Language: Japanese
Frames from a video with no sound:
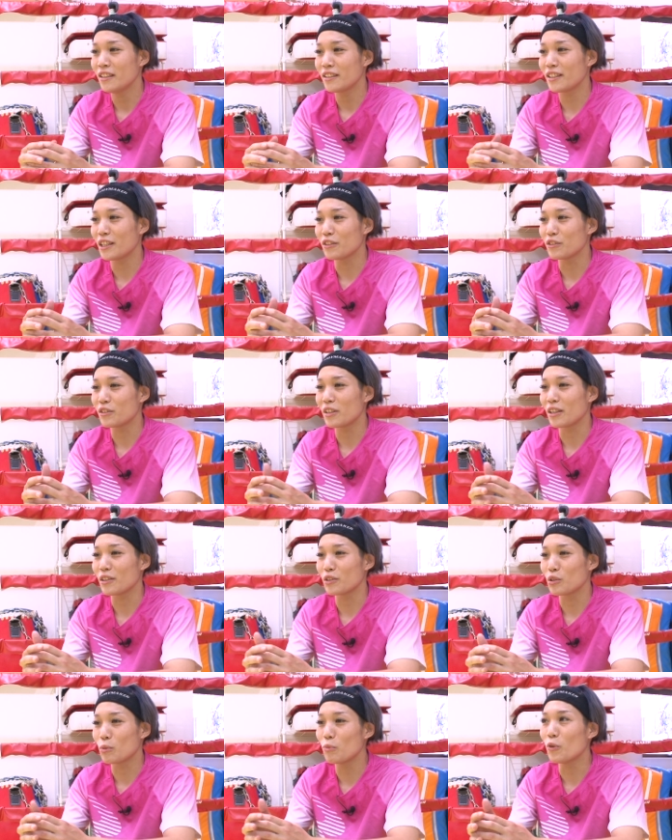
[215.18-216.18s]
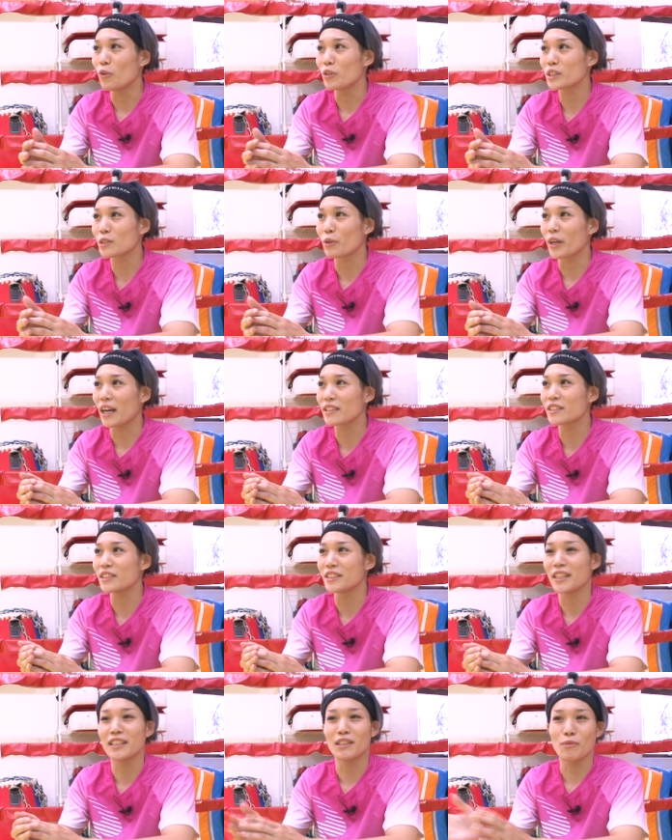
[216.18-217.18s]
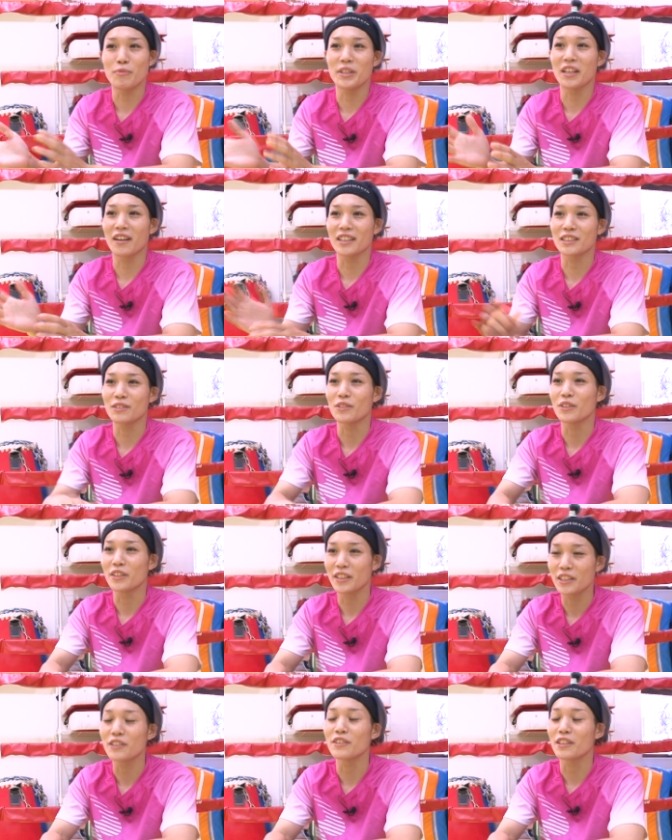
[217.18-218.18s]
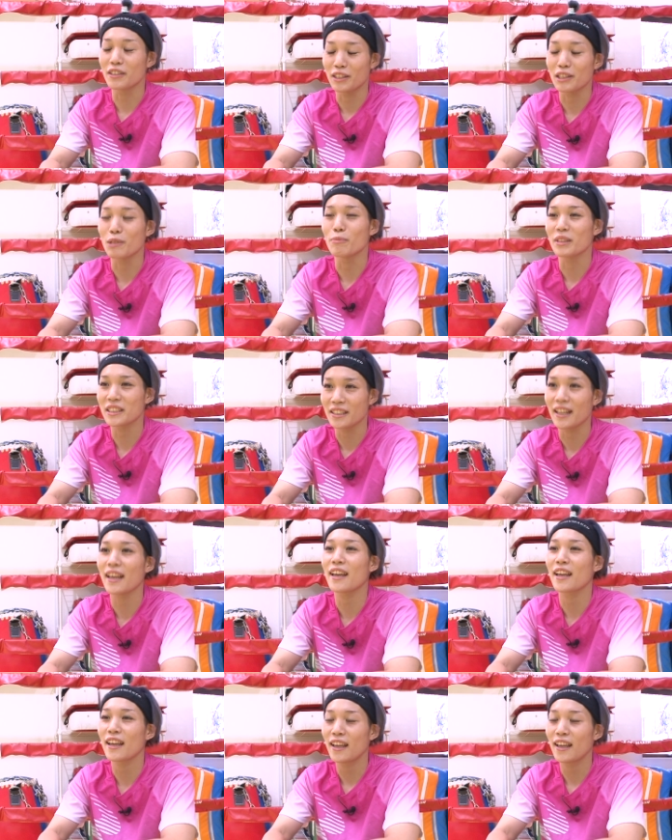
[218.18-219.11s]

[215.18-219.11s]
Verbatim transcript: 出るっていうのもすごい熱いねってみんながすごい言ってくれてますね。